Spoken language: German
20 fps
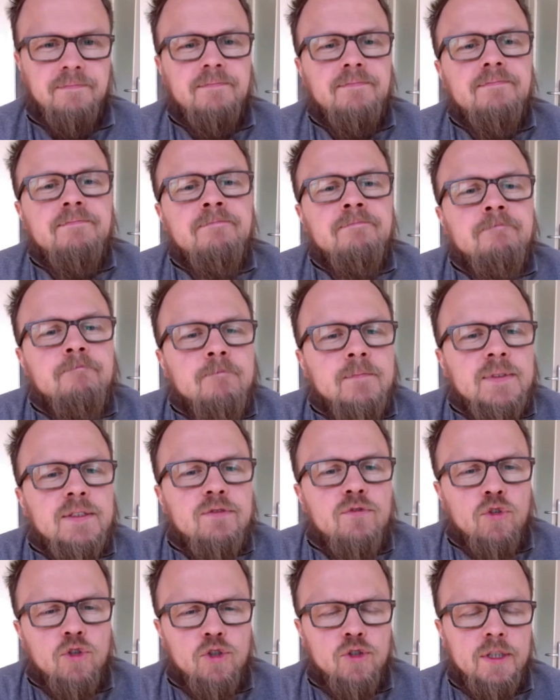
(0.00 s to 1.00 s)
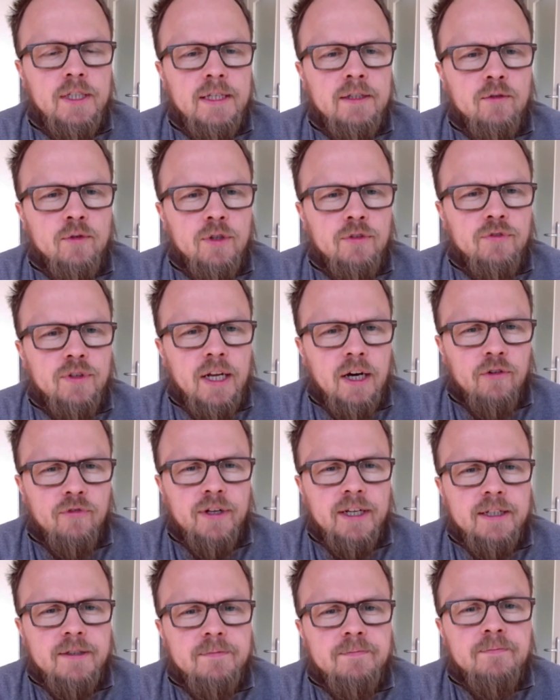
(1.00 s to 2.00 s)
Mm, funktioniert ohne viel
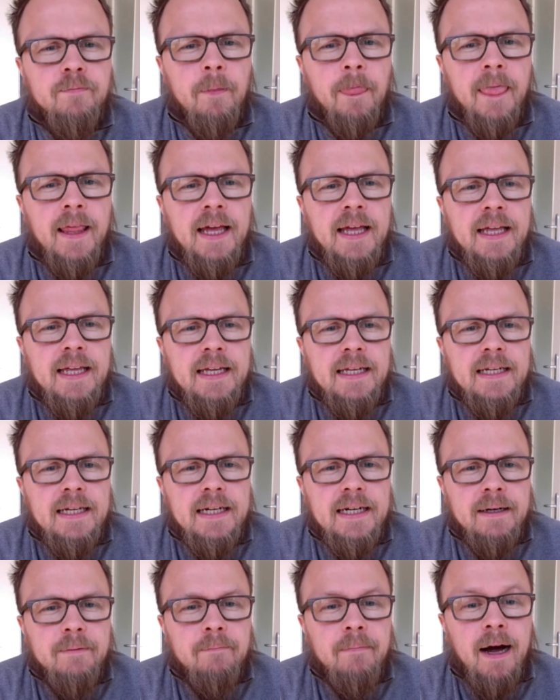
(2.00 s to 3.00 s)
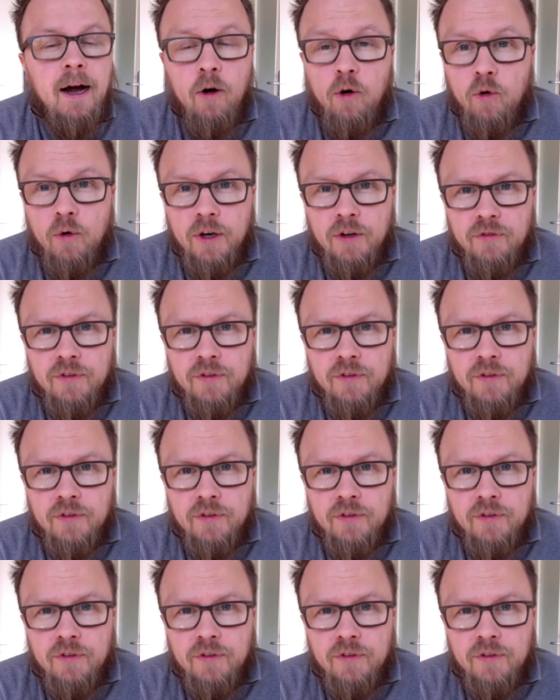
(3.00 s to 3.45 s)
Aufwand. Ähm, auch ohne